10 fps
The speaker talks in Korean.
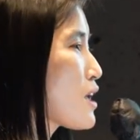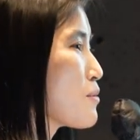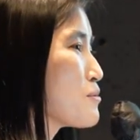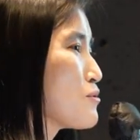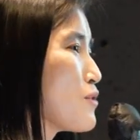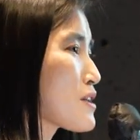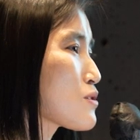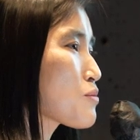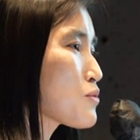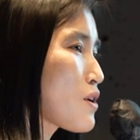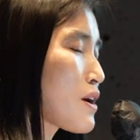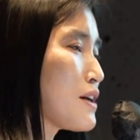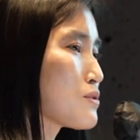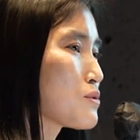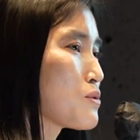대부분 외산 소프트웨어
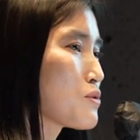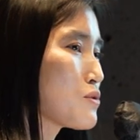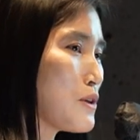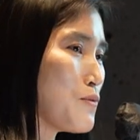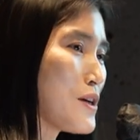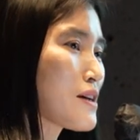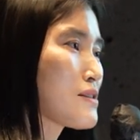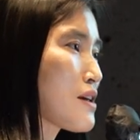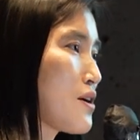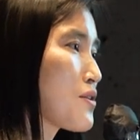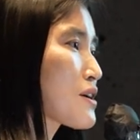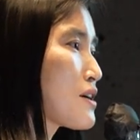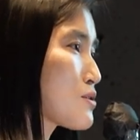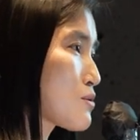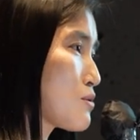가지고 오고 외산 제어기
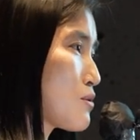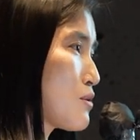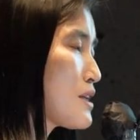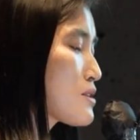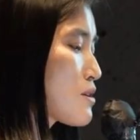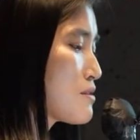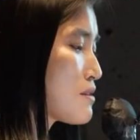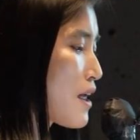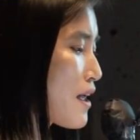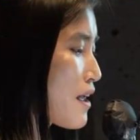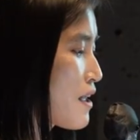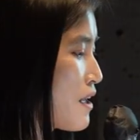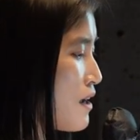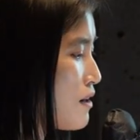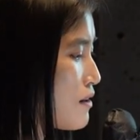가지고 했었는데
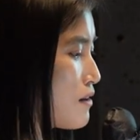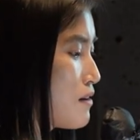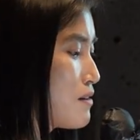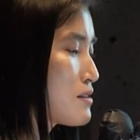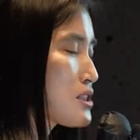어,